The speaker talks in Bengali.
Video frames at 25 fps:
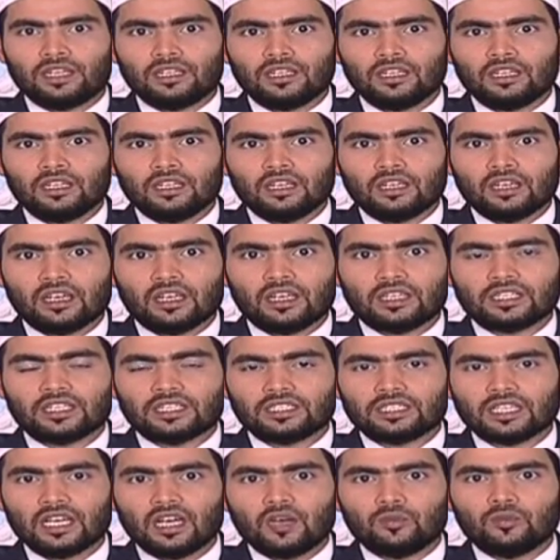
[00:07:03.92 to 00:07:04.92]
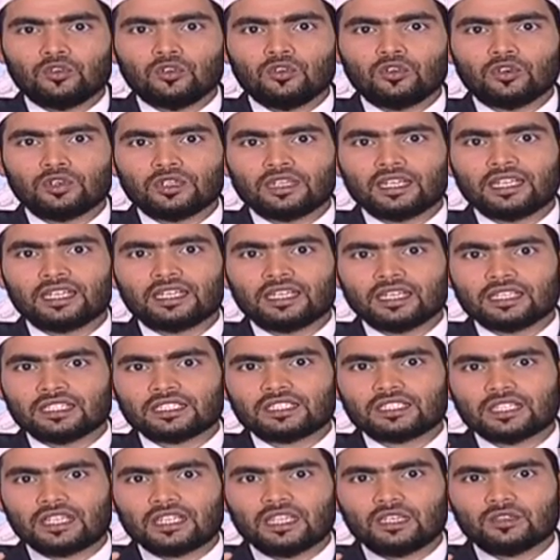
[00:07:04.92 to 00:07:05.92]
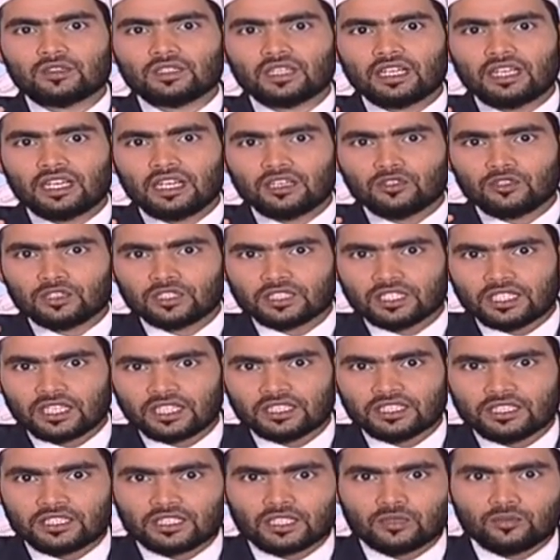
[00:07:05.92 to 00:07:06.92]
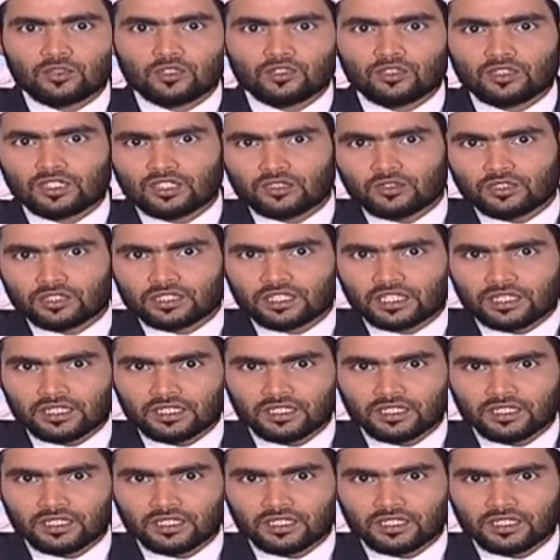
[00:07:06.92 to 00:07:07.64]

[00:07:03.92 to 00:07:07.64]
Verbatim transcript: বলেন হজরত আবু হুরাইরা রাজিল্লাহ তালানহ সেই হাদিসটা বর্ণনা